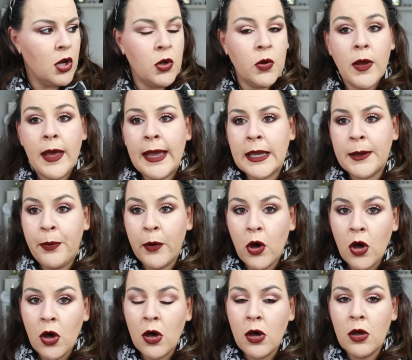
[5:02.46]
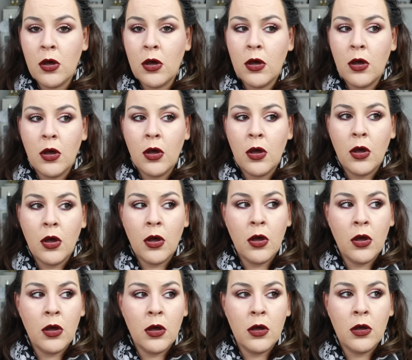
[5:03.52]
le hexport,
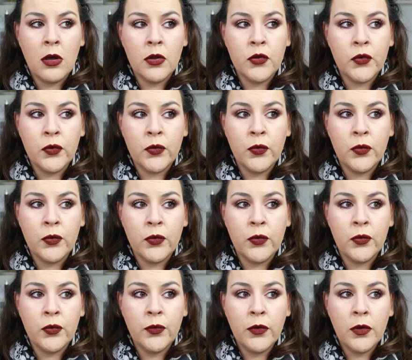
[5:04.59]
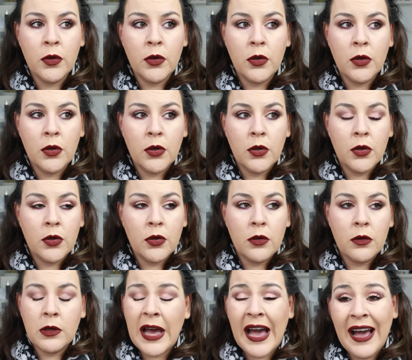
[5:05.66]
euh, de
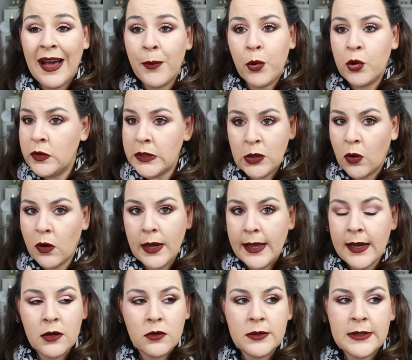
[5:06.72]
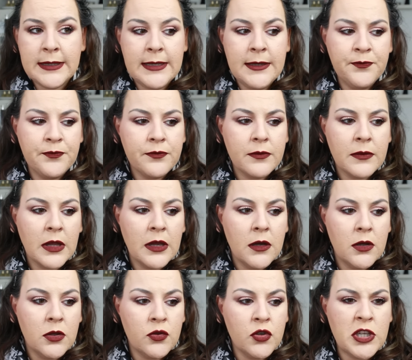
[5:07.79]
un produit coréen aussi
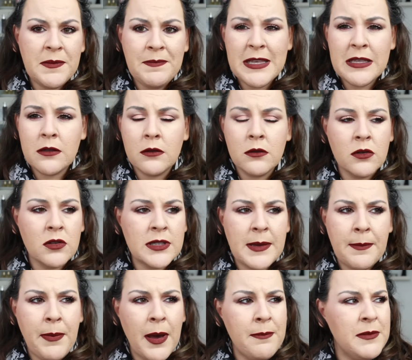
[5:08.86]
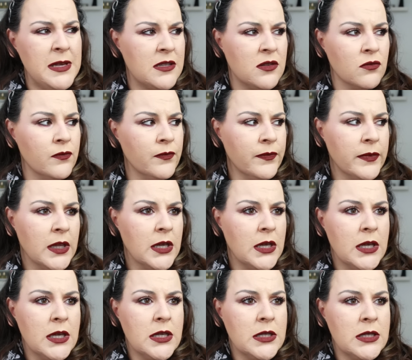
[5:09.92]
de chez non c'est pas Mison,
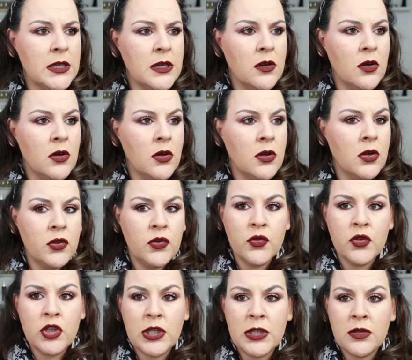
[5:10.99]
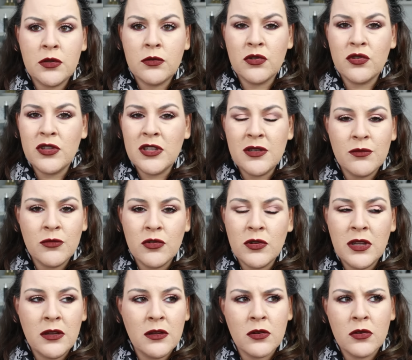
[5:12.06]
c'est euh, de chez Tony
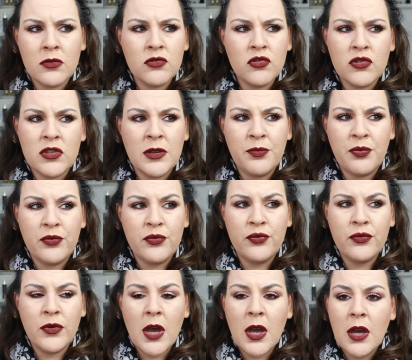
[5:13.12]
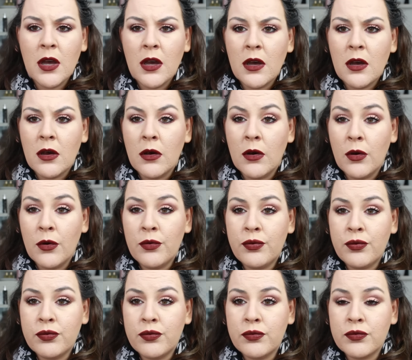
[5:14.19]
Moly, non je sais plus. Euh,
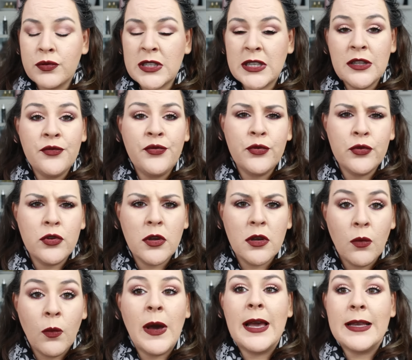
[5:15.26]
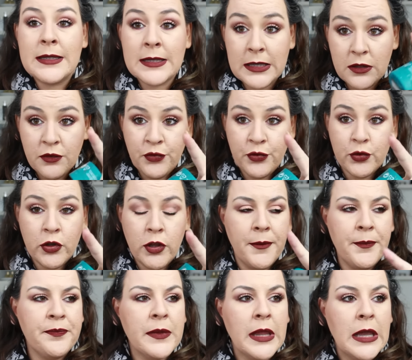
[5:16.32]
skin Food, ouais Skin Food.